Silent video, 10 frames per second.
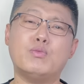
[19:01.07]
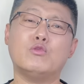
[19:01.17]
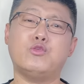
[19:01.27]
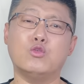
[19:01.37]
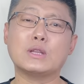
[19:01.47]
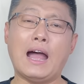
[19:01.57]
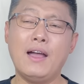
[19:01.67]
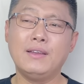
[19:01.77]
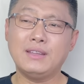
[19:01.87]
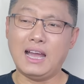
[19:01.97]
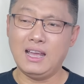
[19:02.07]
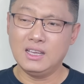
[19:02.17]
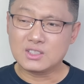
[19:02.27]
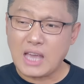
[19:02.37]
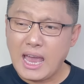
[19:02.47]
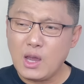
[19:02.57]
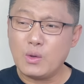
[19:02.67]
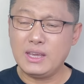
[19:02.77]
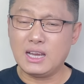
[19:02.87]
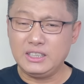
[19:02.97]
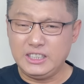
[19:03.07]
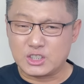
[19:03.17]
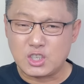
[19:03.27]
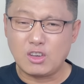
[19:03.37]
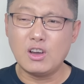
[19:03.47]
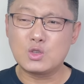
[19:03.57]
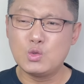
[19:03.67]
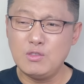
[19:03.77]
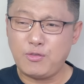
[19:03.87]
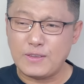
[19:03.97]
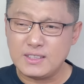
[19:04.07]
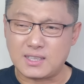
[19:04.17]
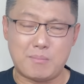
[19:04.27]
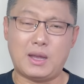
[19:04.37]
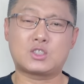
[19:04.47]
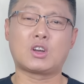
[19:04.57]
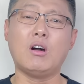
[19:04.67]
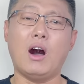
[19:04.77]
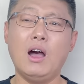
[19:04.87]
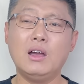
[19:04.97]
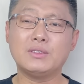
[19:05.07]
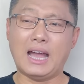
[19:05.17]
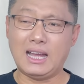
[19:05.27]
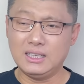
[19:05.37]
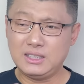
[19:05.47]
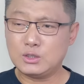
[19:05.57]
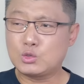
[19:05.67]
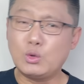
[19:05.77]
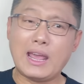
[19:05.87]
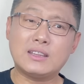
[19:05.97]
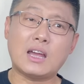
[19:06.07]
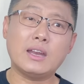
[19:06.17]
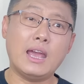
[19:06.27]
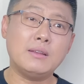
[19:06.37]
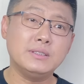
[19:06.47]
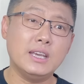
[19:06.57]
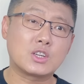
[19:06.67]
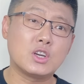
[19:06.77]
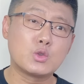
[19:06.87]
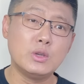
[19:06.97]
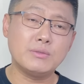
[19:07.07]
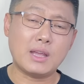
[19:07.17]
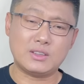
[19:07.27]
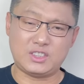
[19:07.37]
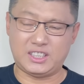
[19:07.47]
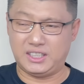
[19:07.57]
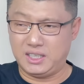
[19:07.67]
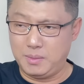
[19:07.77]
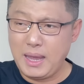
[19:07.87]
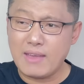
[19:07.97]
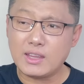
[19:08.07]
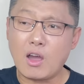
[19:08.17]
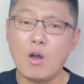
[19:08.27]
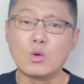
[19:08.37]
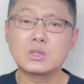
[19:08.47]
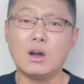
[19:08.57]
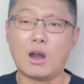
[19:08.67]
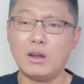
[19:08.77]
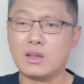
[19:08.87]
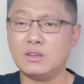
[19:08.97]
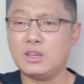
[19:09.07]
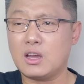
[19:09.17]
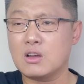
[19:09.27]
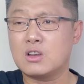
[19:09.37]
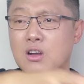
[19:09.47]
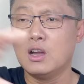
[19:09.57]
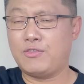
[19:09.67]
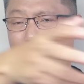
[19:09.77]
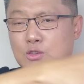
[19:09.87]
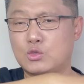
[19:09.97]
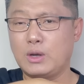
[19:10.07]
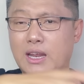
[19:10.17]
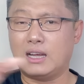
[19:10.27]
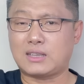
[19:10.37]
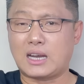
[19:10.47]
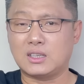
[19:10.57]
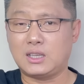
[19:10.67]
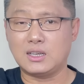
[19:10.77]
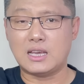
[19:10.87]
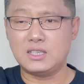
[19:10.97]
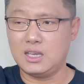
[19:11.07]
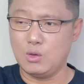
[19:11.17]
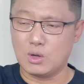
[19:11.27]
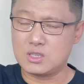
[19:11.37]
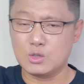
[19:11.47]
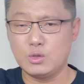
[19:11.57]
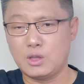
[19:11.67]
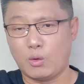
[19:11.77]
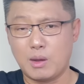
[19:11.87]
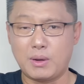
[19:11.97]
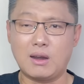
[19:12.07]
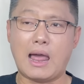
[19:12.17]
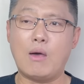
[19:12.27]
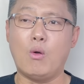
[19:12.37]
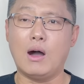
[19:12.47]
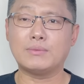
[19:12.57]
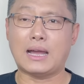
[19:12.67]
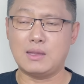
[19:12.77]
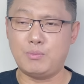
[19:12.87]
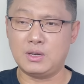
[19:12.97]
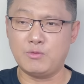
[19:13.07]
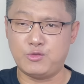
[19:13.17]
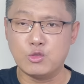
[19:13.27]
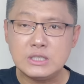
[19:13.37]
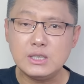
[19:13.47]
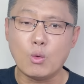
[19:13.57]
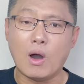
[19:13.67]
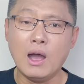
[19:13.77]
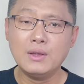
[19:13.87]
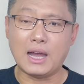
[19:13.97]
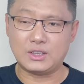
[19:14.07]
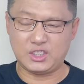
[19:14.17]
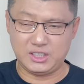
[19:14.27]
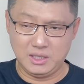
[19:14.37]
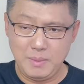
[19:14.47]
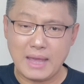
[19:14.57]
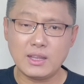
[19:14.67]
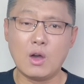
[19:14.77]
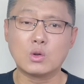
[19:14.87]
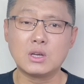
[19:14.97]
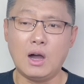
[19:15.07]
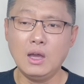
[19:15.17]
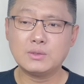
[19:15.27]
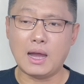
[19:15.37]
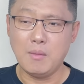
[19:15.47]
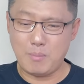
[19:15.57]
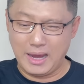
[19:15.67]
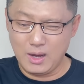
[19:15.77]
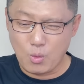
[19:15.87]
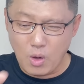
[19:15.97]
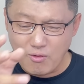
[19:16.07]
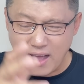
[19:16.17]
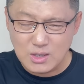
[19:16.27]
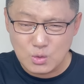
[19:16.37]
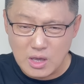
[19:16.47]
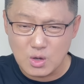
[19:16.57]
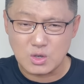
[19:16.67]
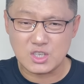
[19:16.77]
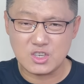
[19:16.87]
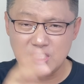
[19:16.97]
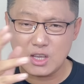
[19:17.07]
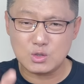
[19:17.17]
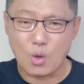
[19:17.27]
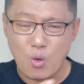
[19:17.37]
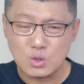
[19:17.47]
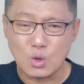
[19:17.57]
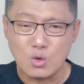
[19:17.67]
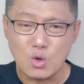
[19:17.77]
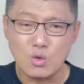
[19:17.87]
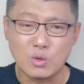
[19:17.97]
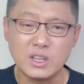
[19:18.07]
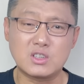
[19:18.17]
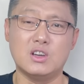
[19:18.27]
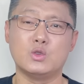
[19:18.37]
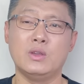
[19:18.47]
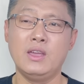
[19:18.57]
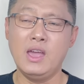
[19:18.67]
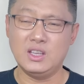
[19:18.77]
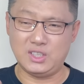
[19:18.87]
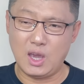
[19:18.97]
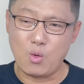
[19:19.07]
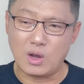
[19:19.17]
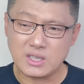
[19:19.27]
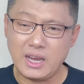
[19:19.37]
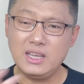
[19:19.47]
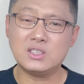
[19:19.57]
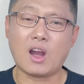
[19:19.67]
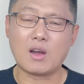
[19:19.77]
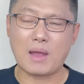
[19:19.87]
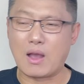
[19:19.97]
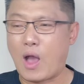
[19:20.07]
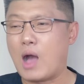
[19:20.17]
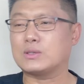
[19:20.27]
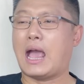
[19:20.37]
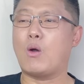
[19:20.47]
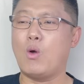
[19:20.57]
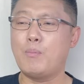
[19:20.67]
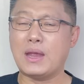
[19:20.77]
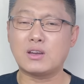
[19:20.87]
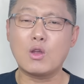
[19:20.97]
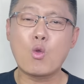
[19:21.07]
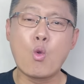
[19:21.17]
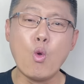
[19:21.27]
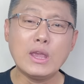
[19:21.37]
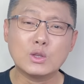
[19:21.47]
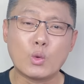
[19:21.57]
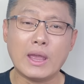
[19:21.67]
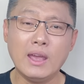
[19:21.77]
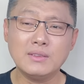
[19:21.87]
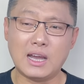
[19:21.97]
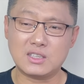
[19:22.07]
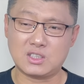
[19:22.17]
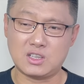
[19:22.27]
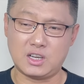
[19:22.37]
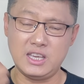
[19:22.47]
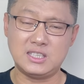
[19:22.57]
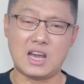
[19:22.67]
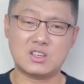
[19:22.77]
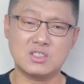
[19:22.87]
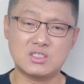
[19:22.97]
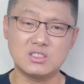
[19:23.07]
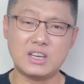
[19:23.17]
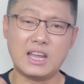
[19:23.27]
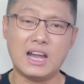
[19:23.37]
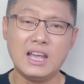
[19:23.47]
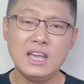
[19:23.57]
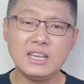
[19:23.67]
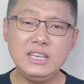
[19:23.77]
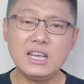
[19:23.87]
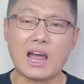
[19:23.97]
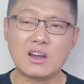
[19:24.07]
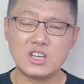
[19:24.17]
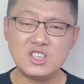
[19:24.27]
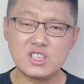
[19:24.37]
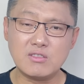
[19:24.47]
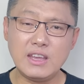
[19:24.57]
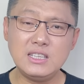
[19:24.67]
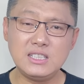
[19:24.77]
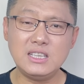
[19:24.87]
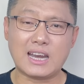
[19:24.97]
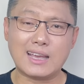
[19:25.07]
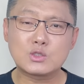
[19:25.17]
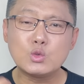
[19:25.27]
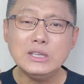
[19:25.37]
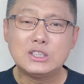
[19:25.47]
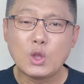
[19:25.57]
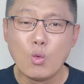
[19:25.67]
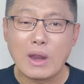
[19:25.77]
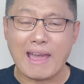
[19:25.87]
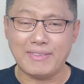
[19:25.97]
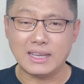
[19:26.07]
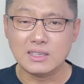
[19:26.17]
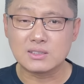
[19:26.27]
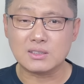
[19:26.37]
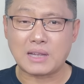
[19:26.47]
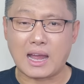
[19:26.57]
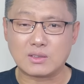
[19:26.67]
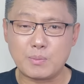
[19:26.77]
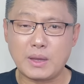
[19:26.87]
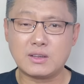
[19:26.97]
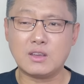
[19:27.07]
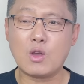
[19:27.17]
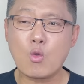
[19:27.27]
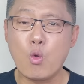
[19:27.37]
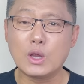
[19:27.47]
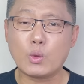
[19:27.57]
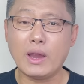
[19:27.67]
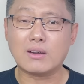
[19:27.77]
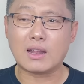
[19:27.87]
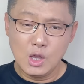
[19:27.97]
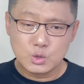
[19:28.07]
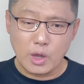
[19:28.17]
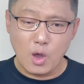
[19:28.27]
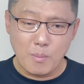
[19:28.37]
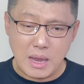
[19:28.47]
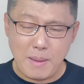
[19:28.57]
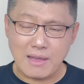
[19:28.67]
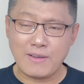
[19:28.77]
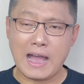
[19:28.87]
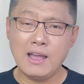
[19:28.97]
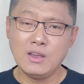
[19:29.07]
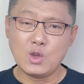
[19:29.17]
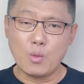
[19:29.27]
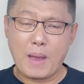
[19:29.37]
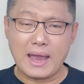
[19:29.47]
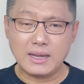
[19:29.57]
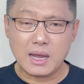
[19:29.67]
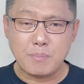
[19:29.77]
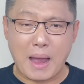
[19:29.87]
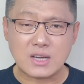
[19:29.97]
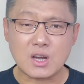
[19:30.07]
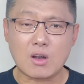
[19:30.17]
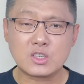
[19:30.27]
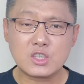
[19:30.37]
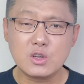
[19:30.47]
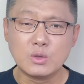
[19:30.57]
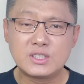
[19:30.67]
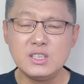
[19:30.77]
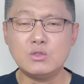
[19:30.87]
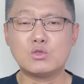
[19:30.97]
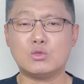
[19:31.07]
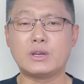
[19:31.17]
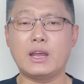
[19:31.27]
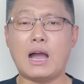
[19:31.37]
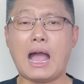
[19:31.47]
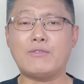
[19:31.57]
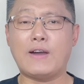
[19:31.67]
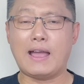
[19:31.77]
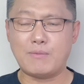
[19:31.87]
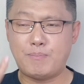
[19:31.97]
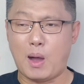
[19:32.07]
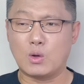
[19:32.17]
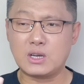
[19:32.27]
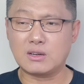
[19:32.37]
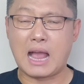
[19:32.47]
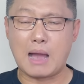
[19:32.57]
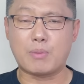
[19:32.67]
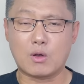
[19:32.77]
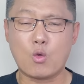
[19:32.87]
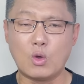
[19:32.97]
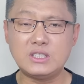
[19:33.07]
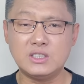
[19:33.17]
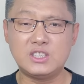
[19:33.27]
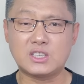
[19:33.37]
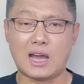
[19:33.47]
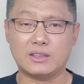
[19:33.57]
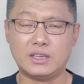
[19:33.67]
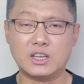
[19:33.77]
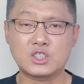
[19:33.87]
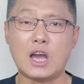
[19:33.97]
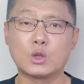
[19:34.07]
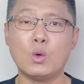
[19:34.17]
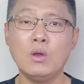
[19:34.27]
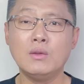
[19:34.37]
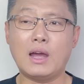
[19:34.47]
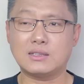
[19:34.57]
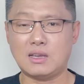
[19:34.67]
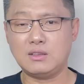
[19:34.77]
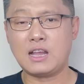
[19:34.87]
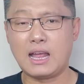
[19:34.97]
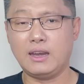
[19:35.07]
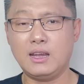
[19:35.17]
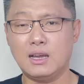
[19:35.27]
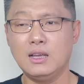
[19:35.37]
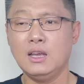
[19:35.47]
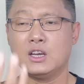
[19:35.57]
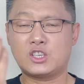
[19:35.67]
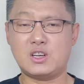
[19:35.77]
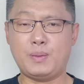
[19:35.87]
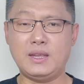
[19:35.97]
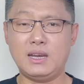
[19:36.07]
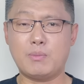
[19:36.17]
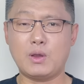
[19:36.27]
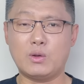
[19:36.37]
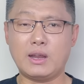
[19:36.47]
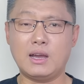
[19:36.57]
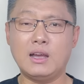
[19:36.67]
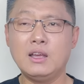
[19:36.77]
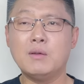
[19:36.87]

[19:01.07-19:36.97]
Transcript: 不服的。啊。再有一个，你撤军分怎么撤？ 啊，这苏联当年也撤军啊，体面的后撤，而且跟那个各反苏力量达成停战协议，我撤军的时候你不能拦我啊，你不能伏击我啊，体面的后撤是吧？美国完全有时间从从容容的撤军，结果这一下啊，好家伙，变成了溃退啊，可以讲是自这个伊朗人质危机以来最丢脸的一次啊，这变跟个溃退似的。最后没办法，又派这个82师又进入这个阿富汗，保证喀布尔国际机场的这个畅通啊，咱们看。 那个视频里边有那个